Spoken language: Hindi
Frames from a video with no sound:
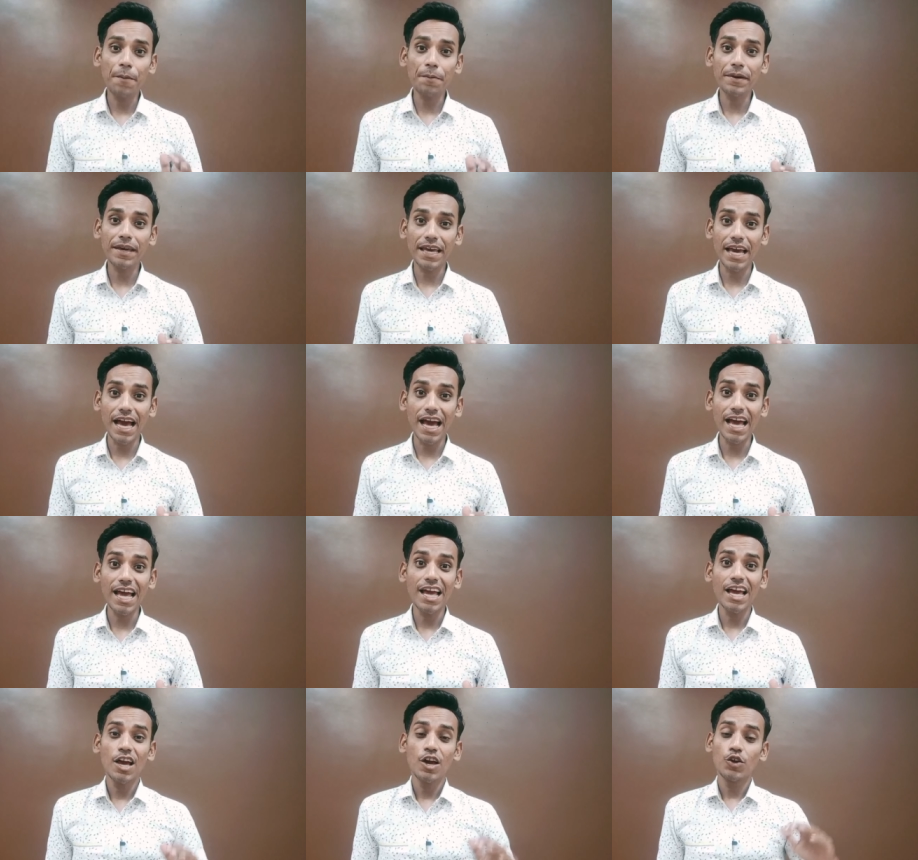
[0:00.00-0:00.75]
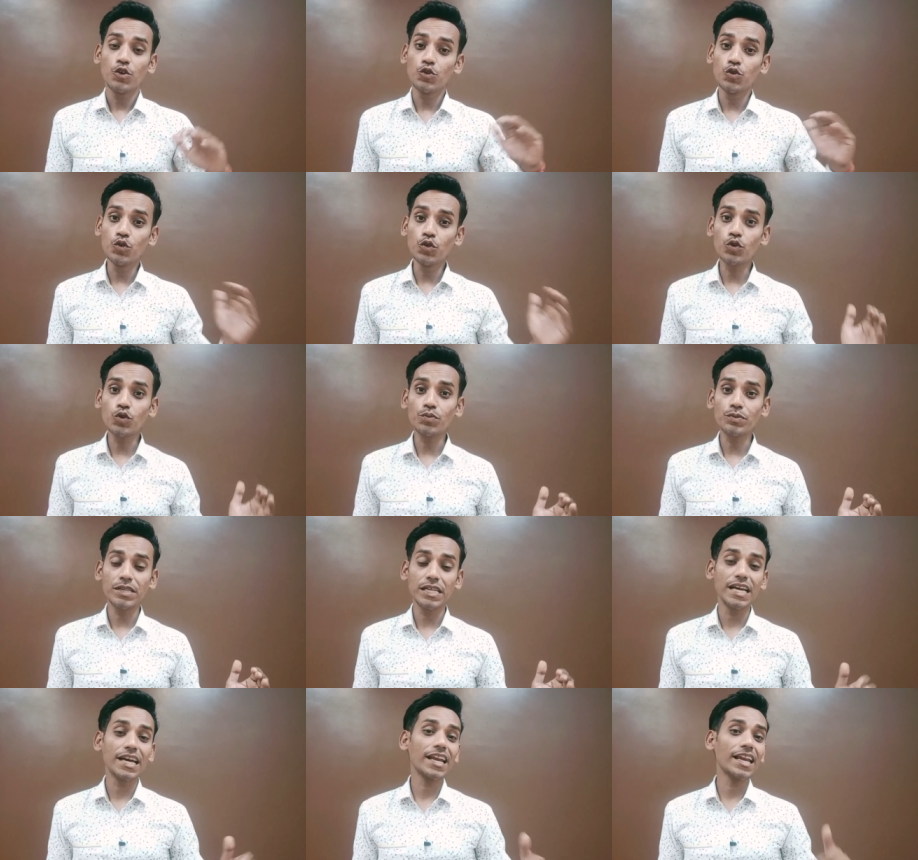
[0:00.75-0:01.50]
अब क्या है
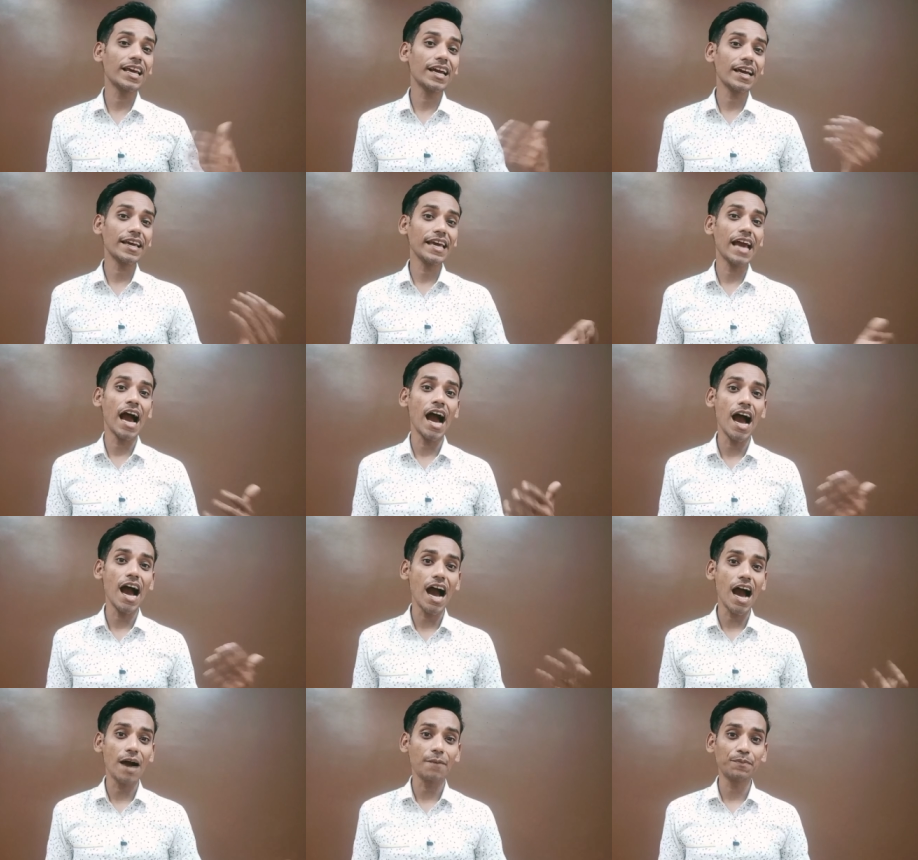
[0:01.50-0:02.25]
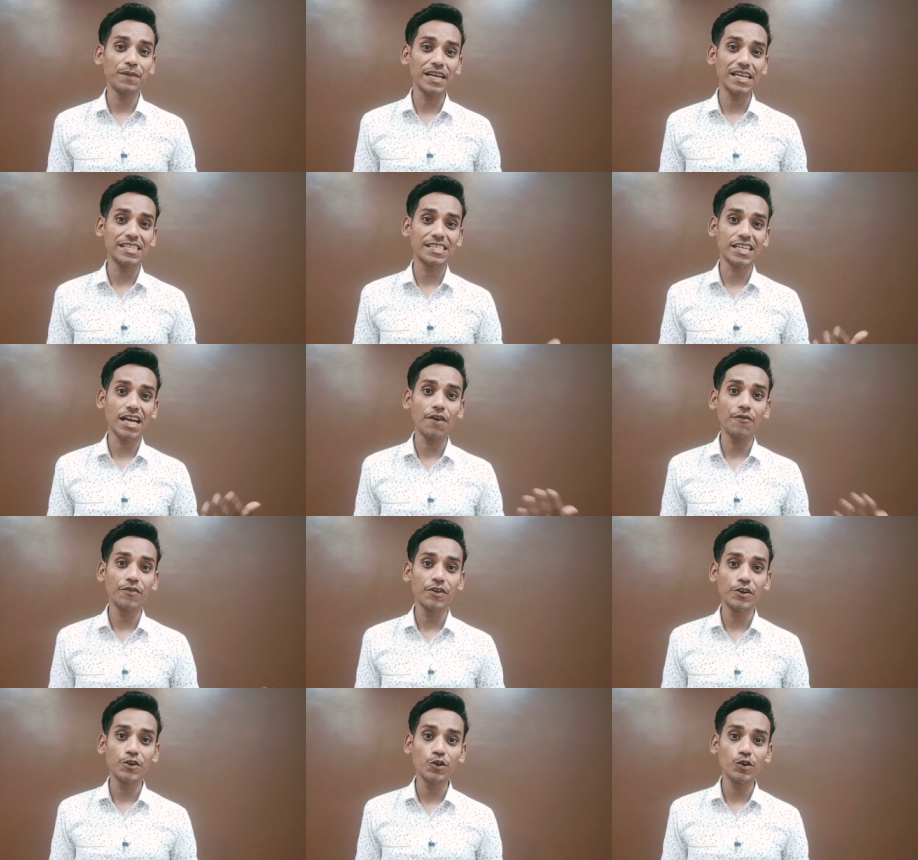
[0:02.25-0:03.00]
यूट्यूब देख लिया कि हाँ आपने इसका
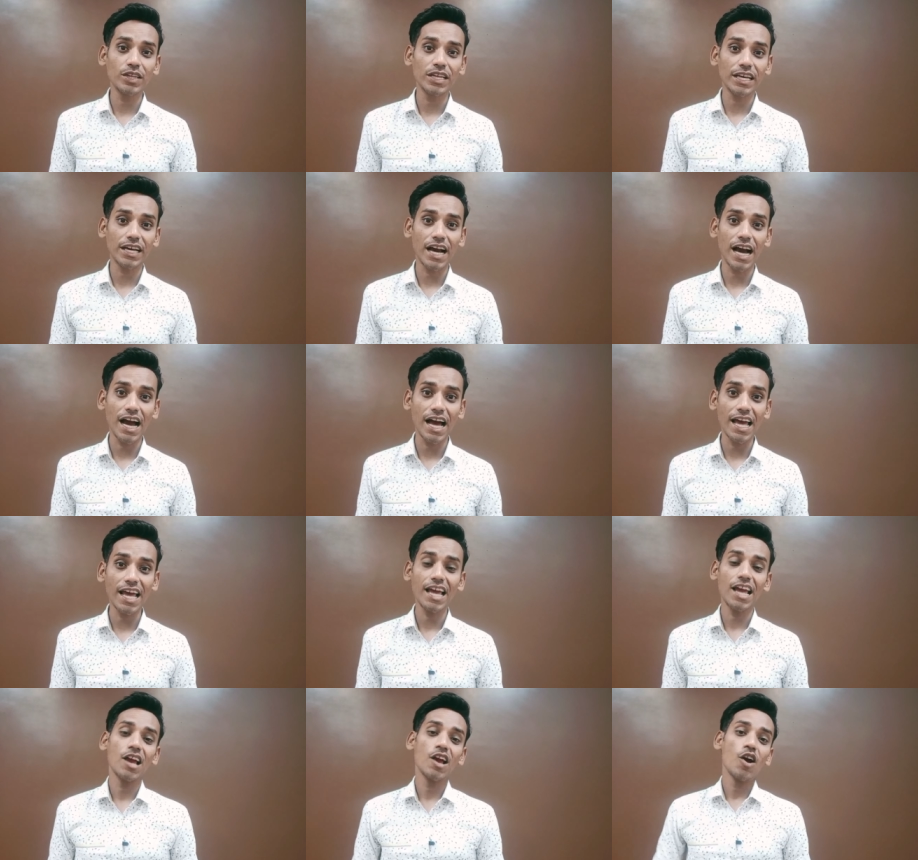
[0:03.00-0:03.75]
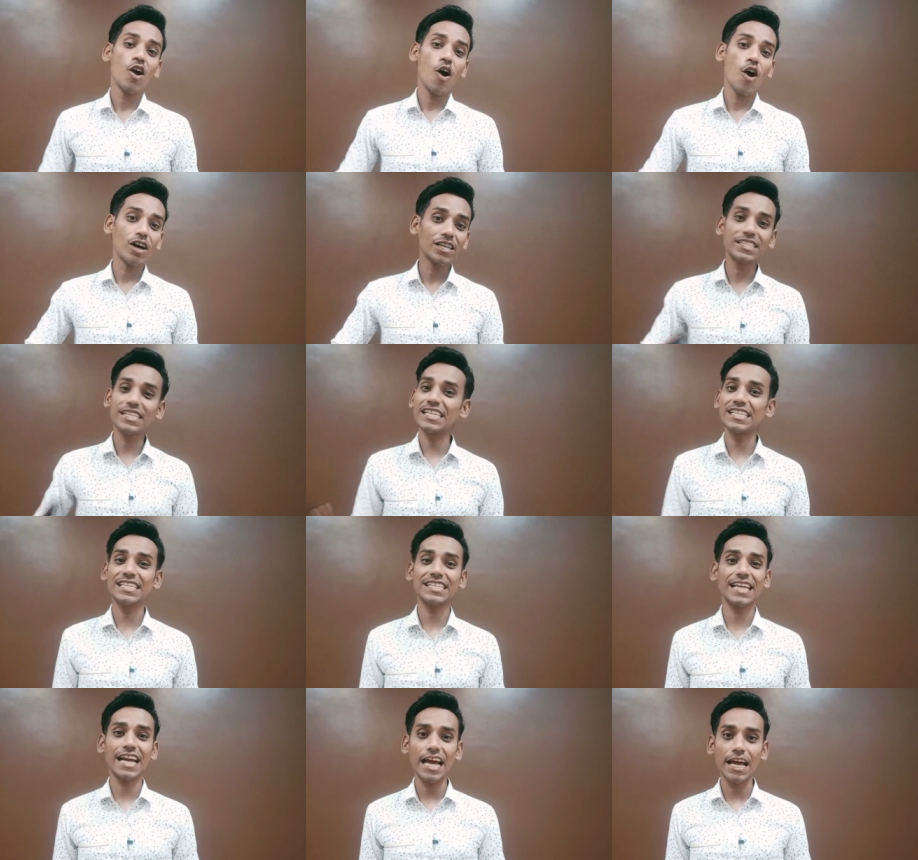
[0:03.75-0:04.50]
वीडियो देखा है और
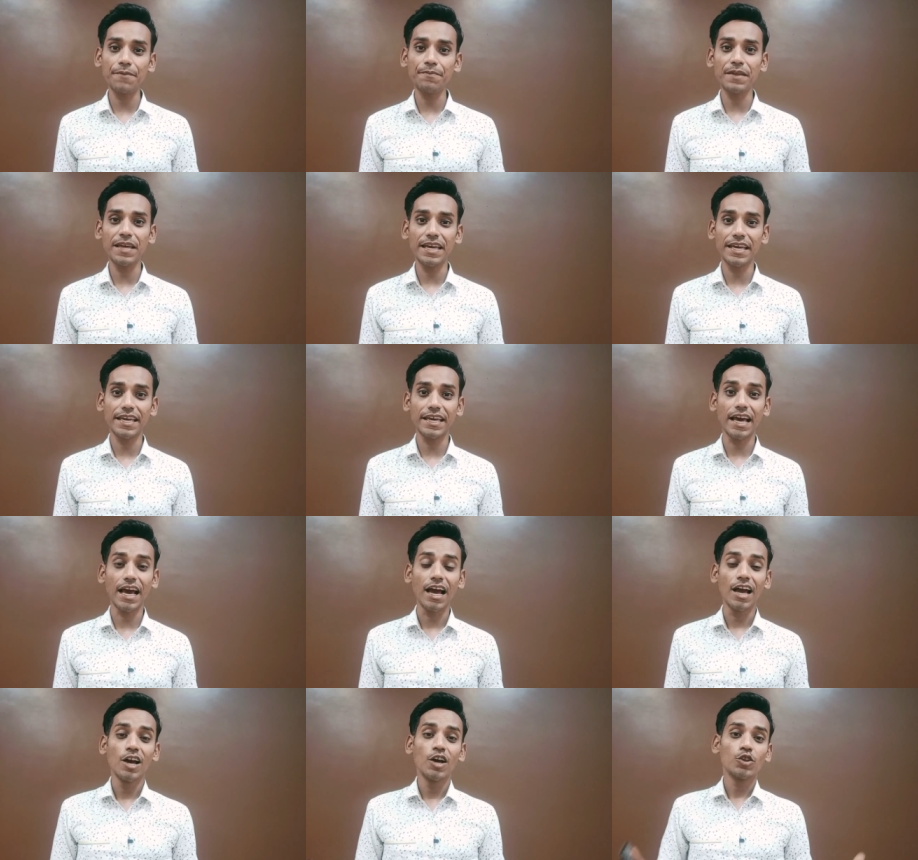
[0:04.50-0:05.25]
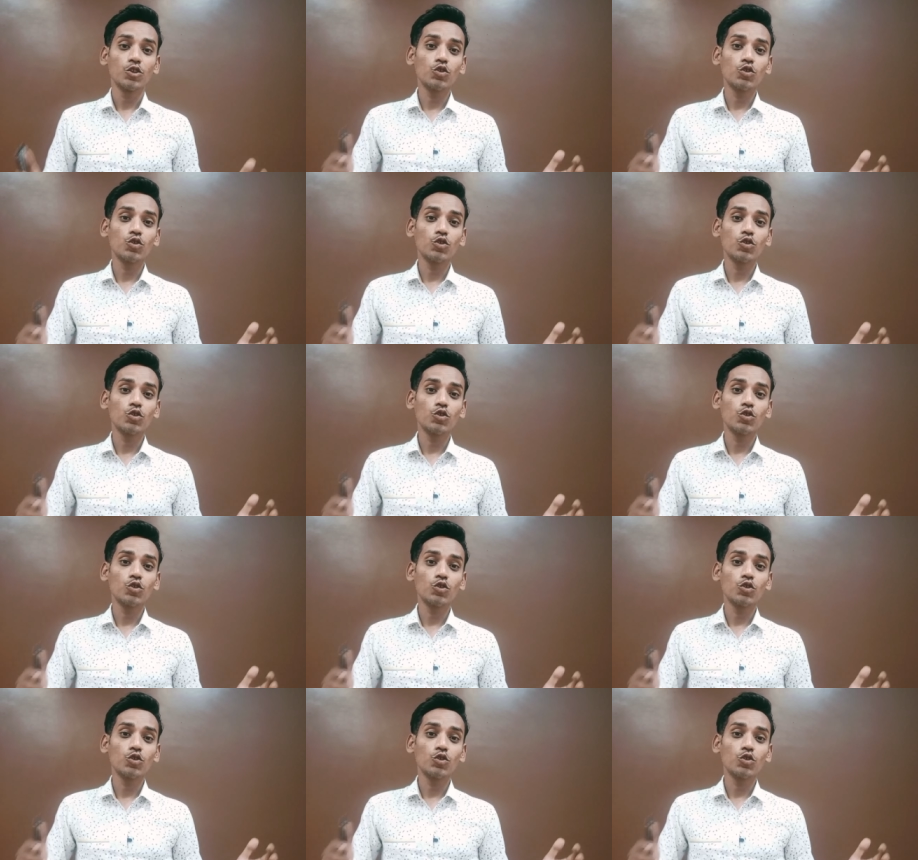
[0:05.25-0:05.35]
सब्सक्राइब नहीं किया